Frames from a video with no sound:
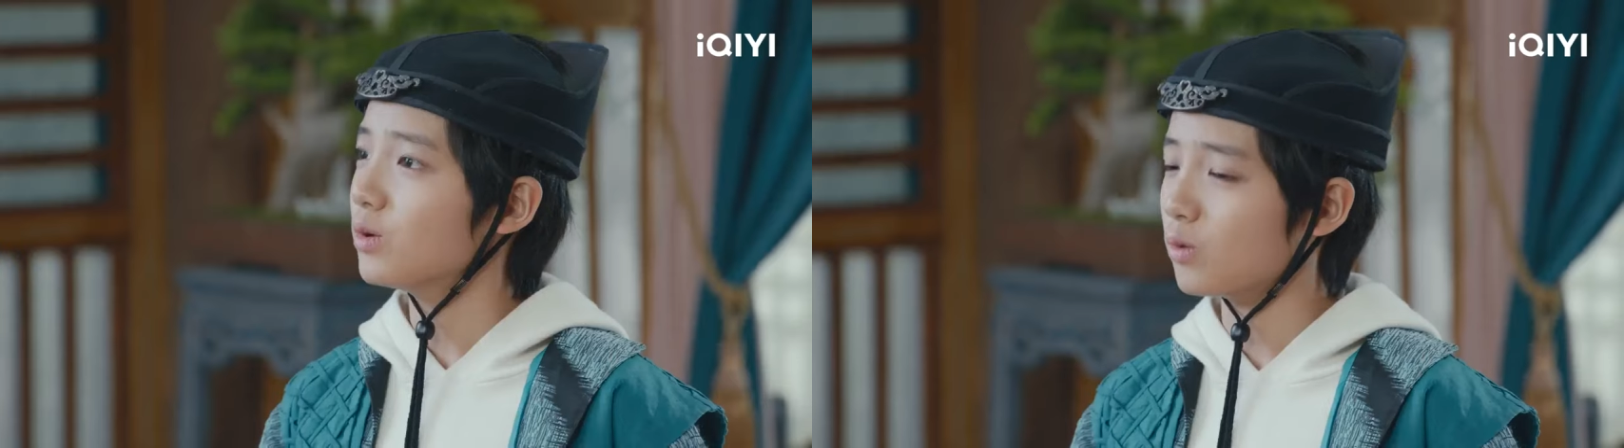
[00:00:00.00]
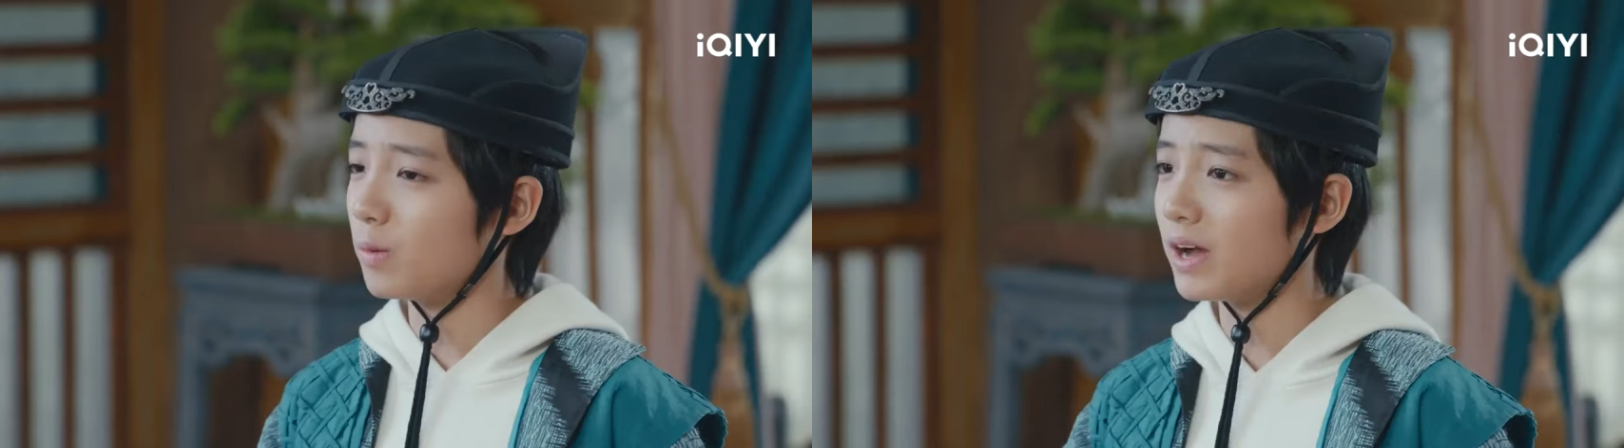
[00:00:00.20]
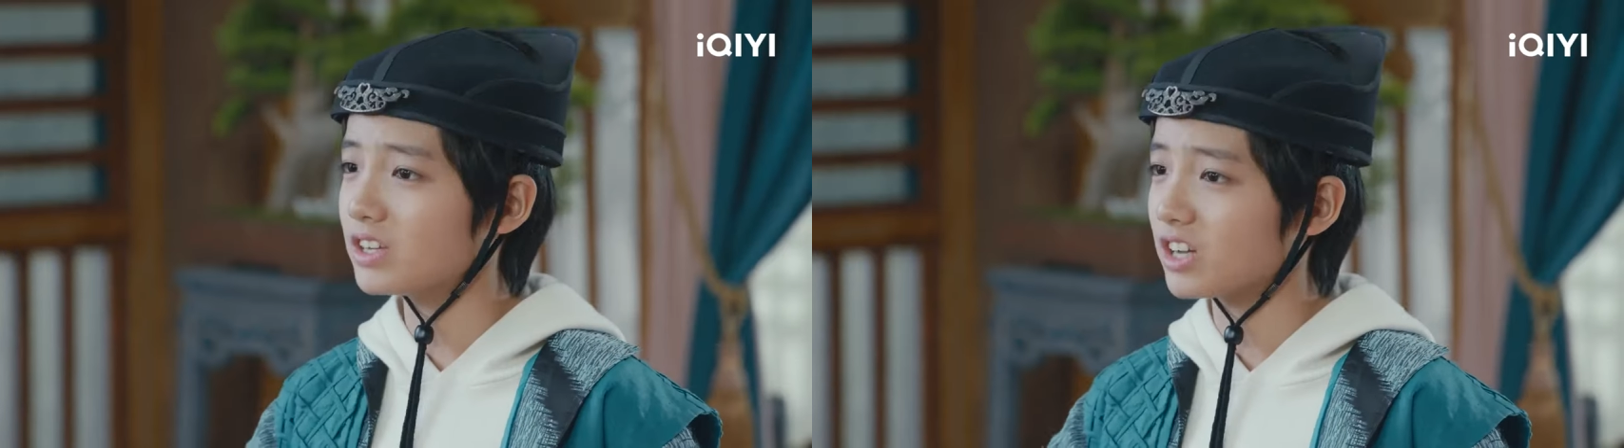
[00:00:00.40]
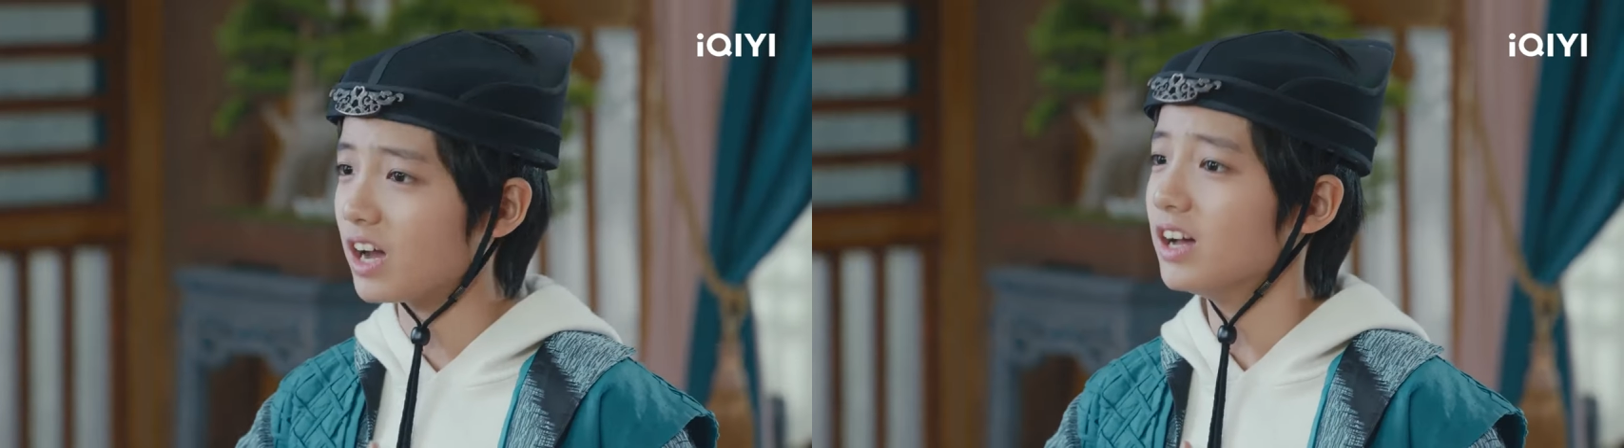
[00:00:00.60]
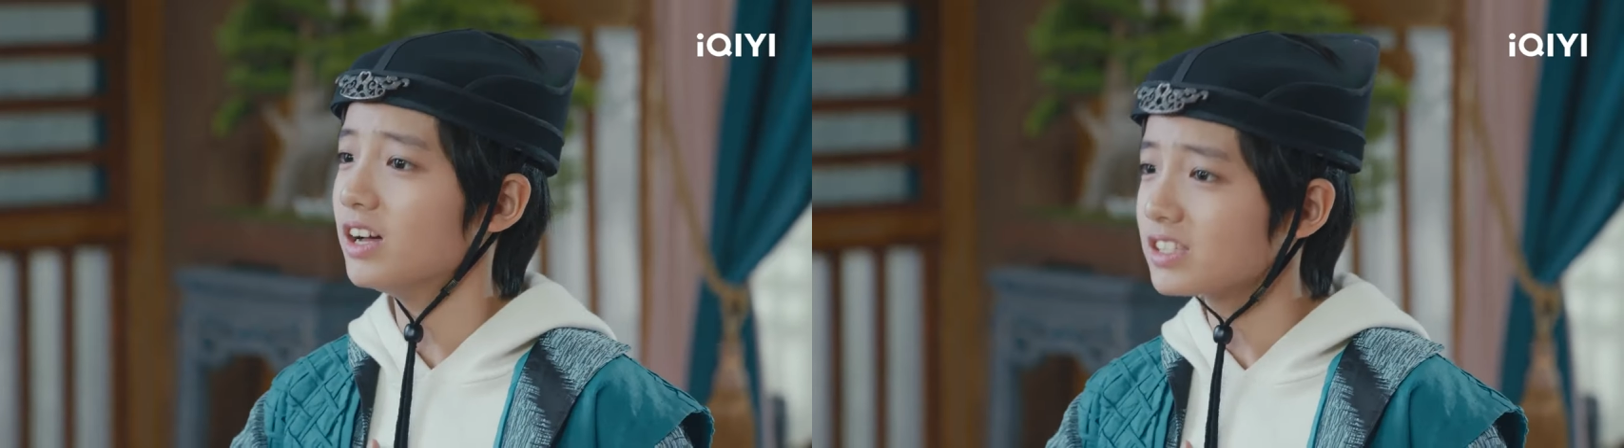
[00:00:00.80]
ข้าหวังว่า
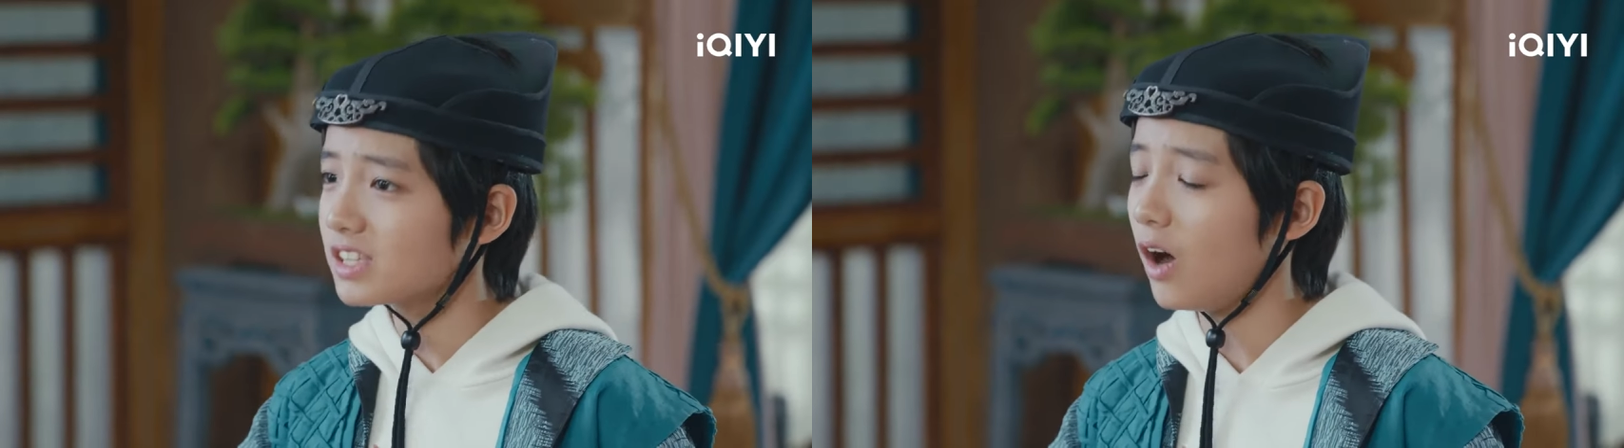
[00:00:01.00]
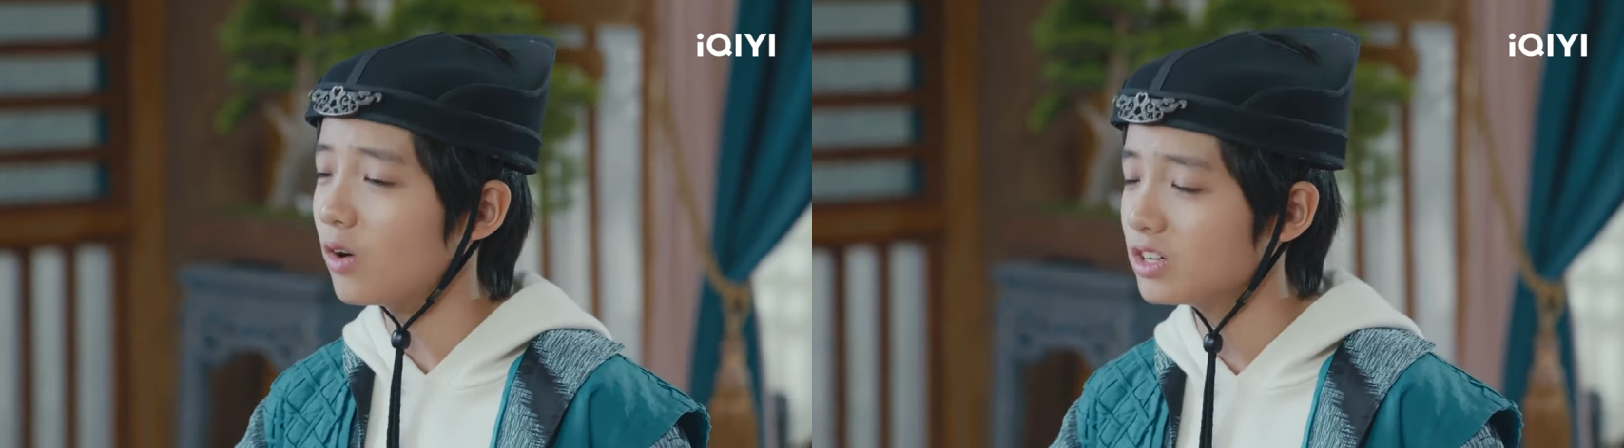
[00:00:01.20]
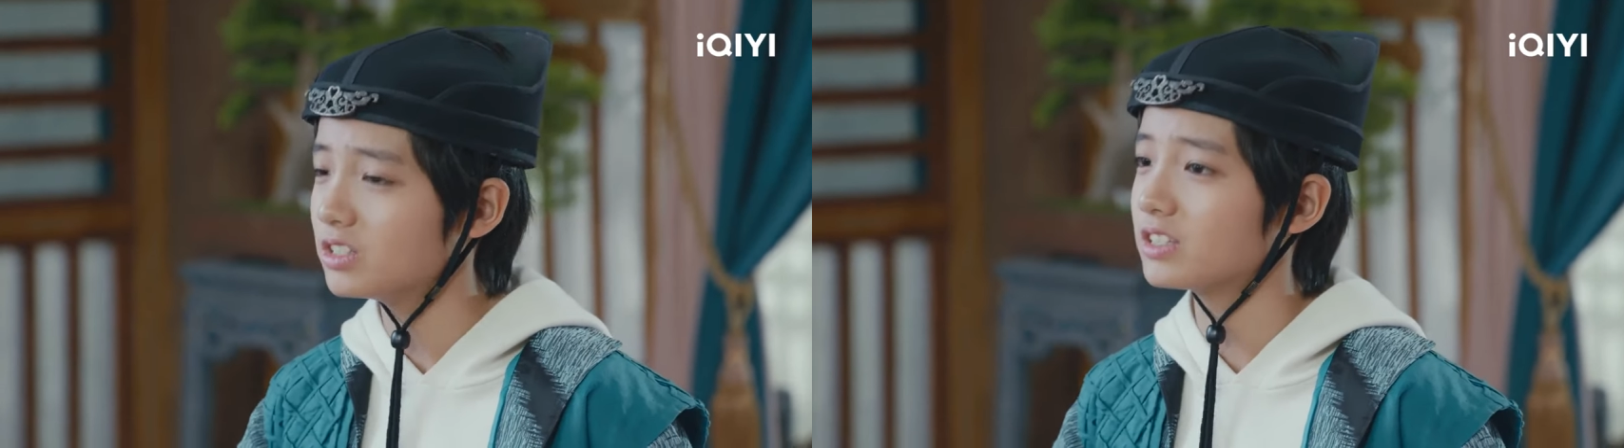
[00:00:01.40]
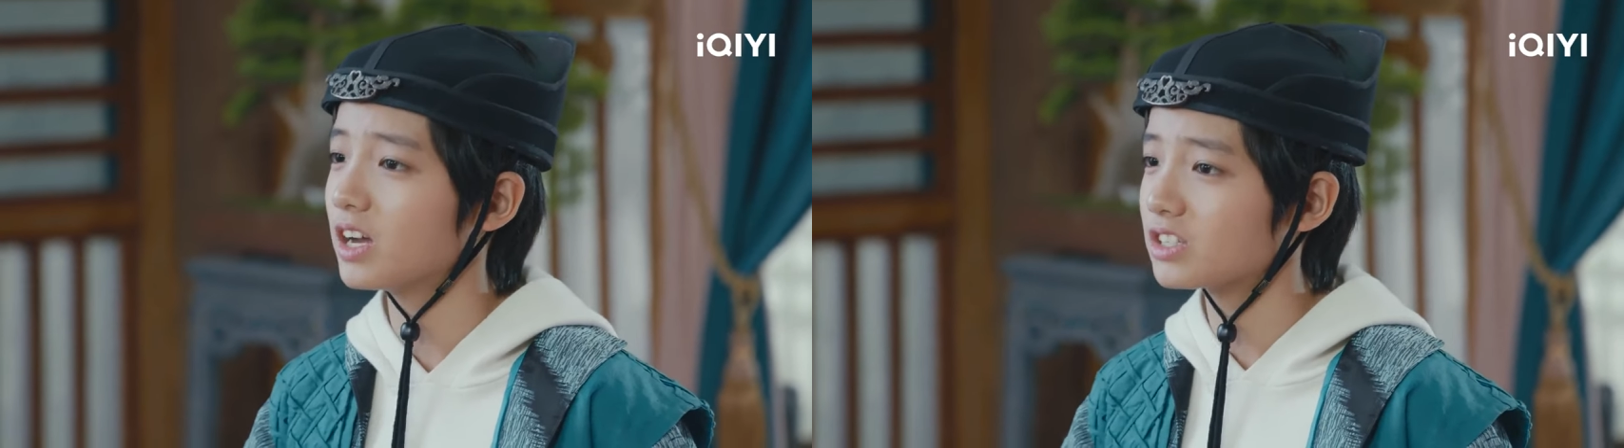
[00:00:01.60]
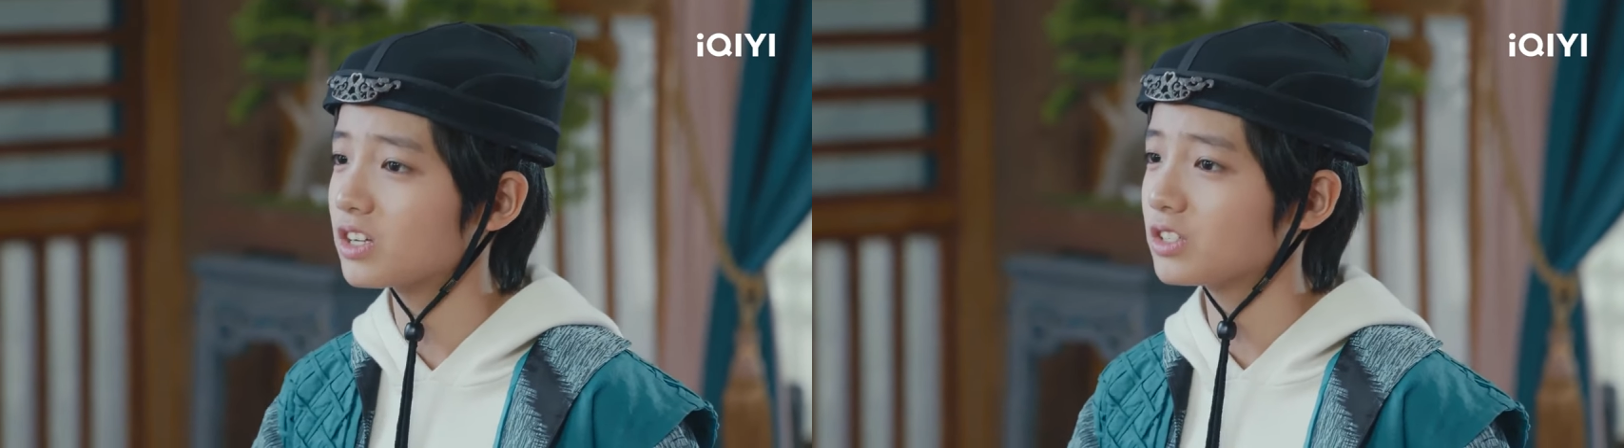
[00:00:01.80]
จะได้เป็นน้าใน
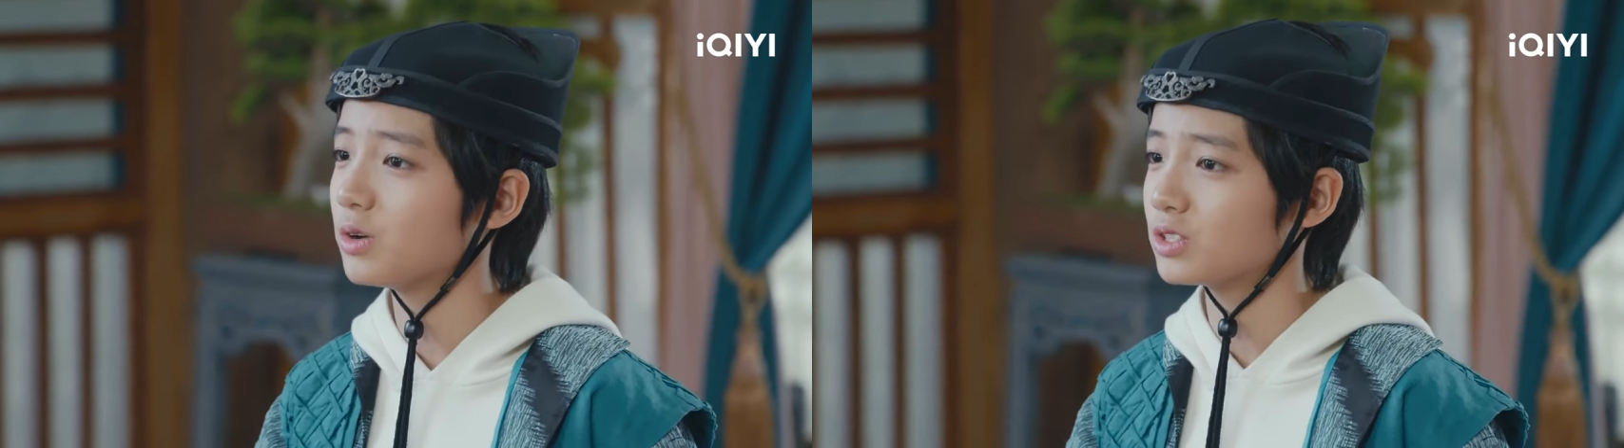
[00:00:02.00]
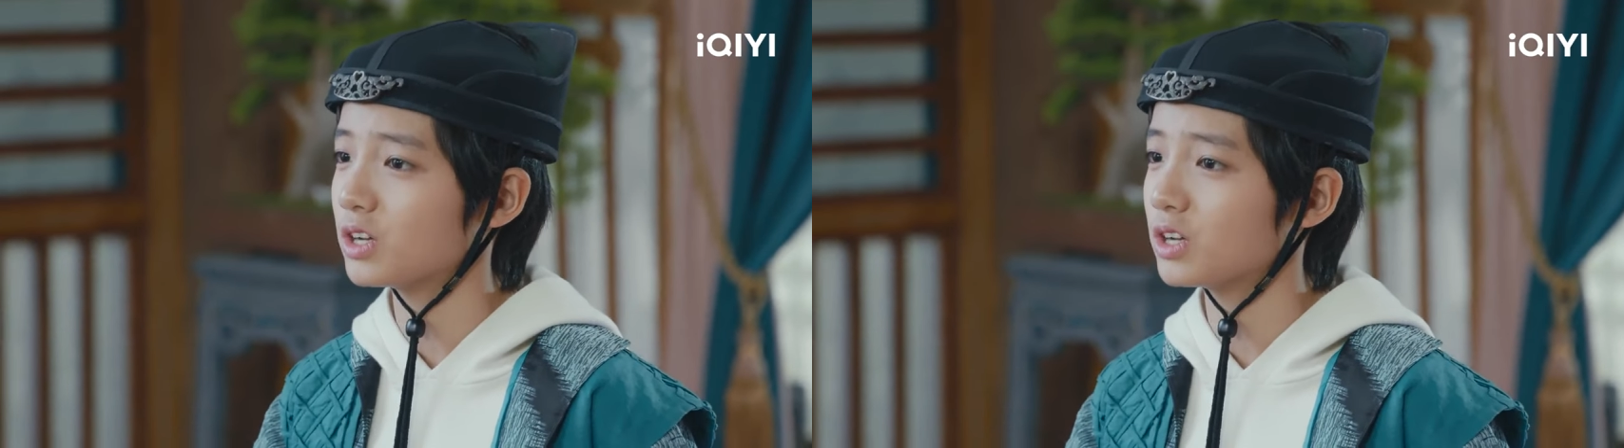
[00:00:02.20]
เร็ว